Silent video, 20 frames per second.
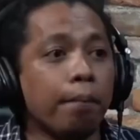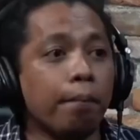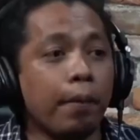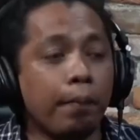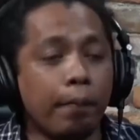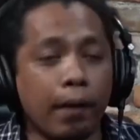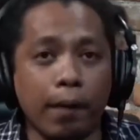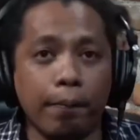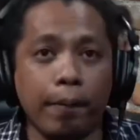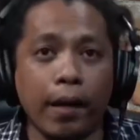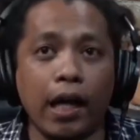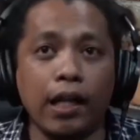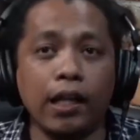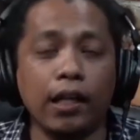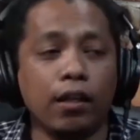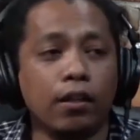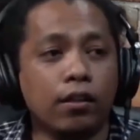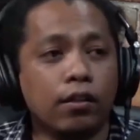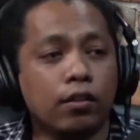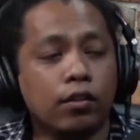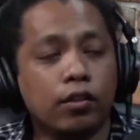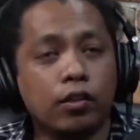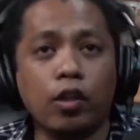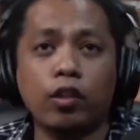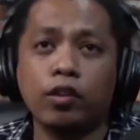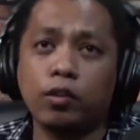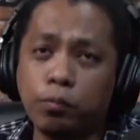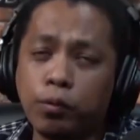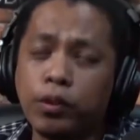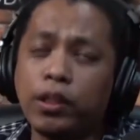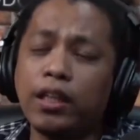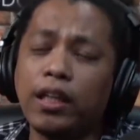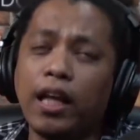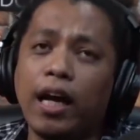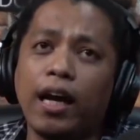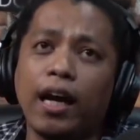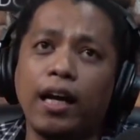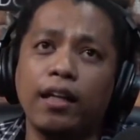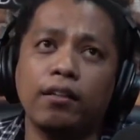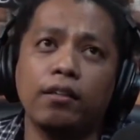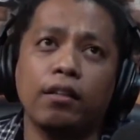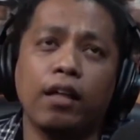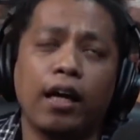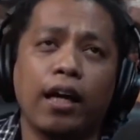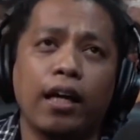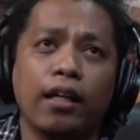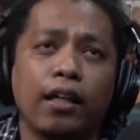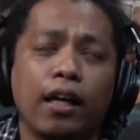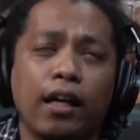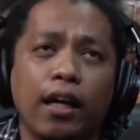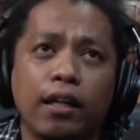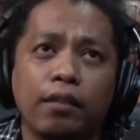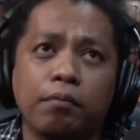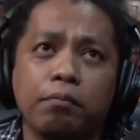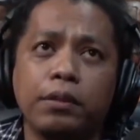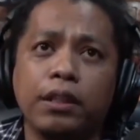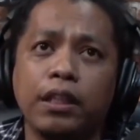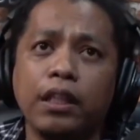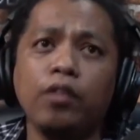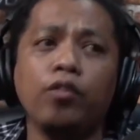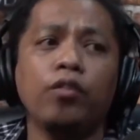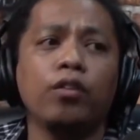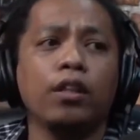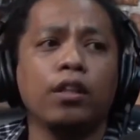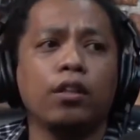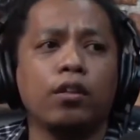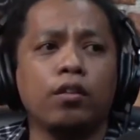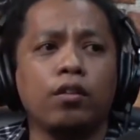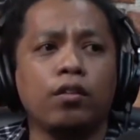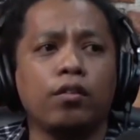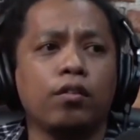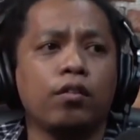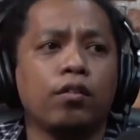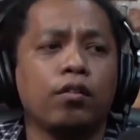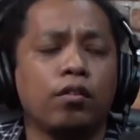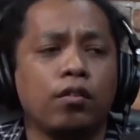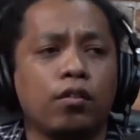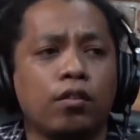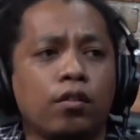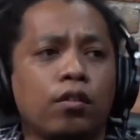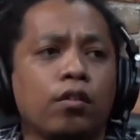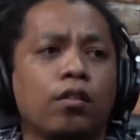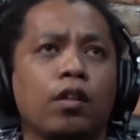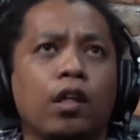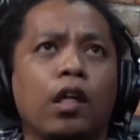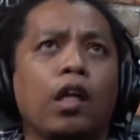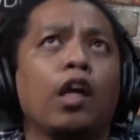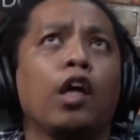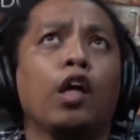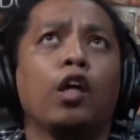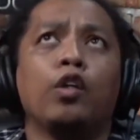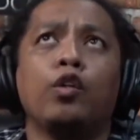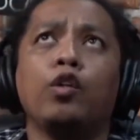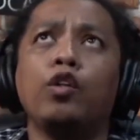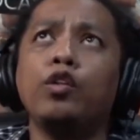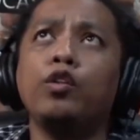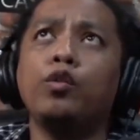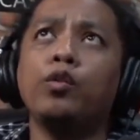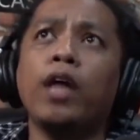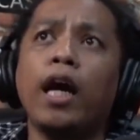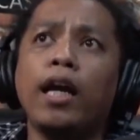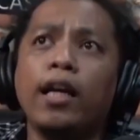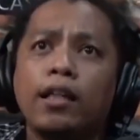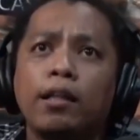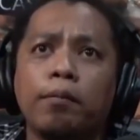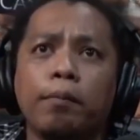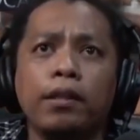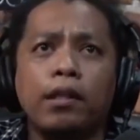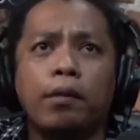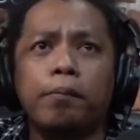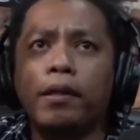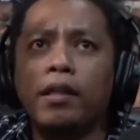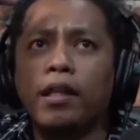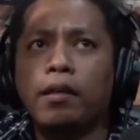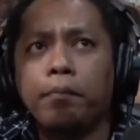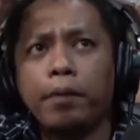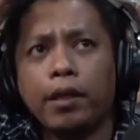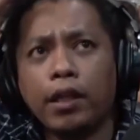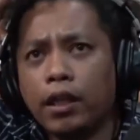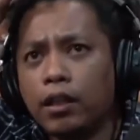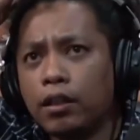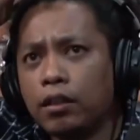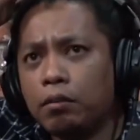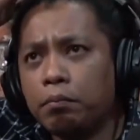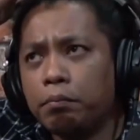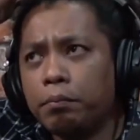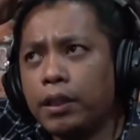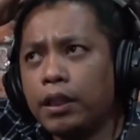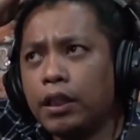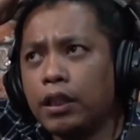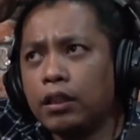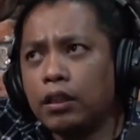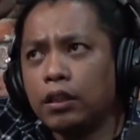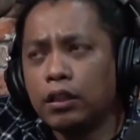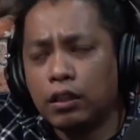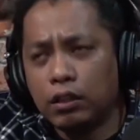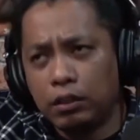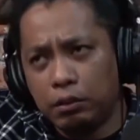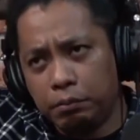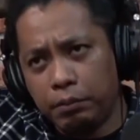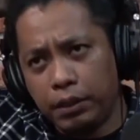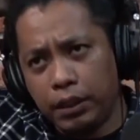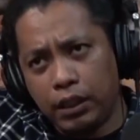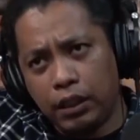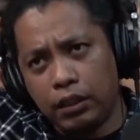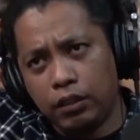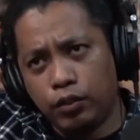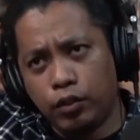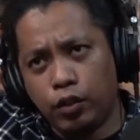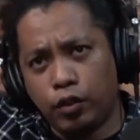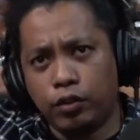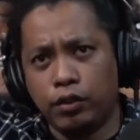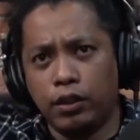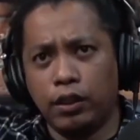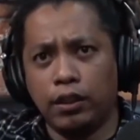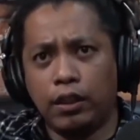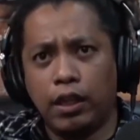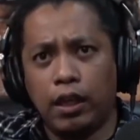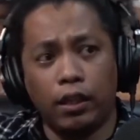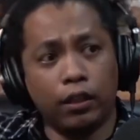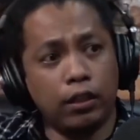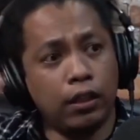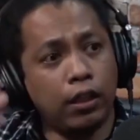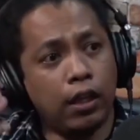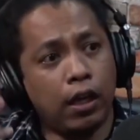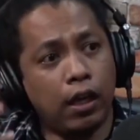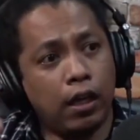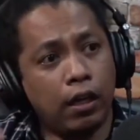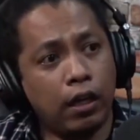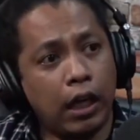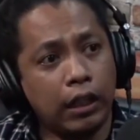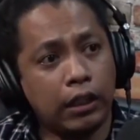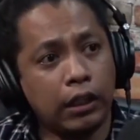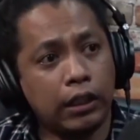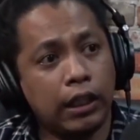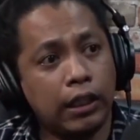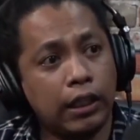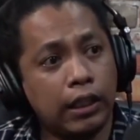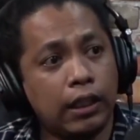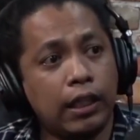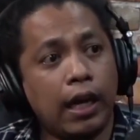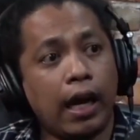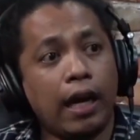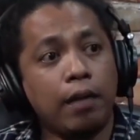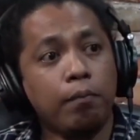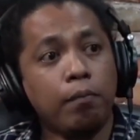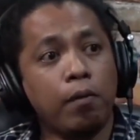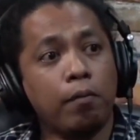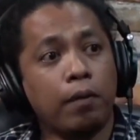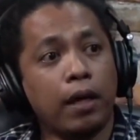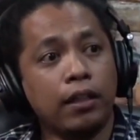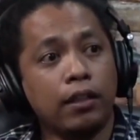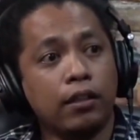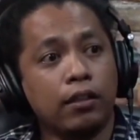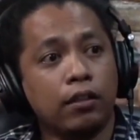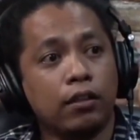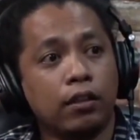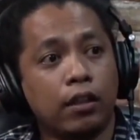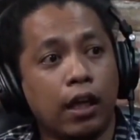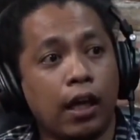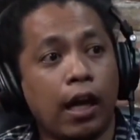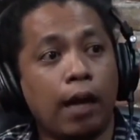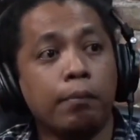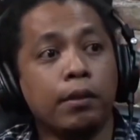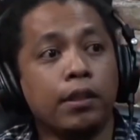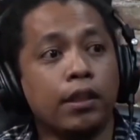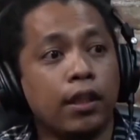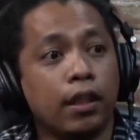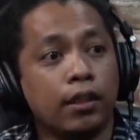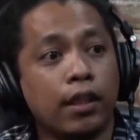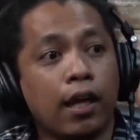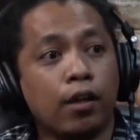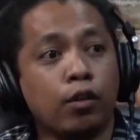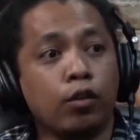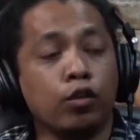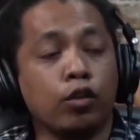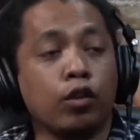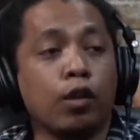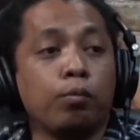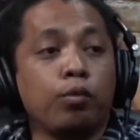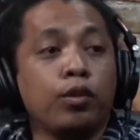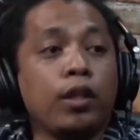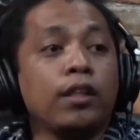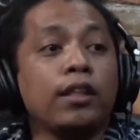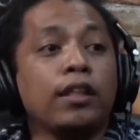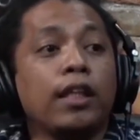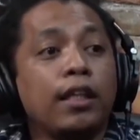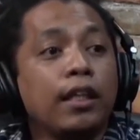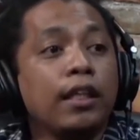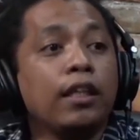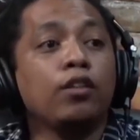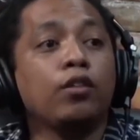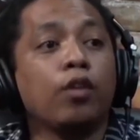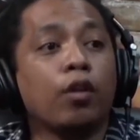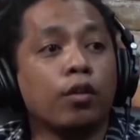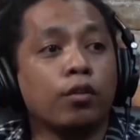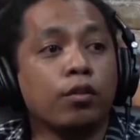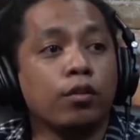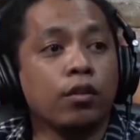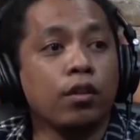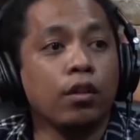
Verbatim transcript: beberapa kali jokes mungkin akan akan akan menyinggung gitu. Hmm. Dulu juga ada teman-teman yang bikin bikin bikin jokes tentang ketika terjadi ledakan bom kan, yang kami tidak yeah. takut. Kemudian dijadiin jokes.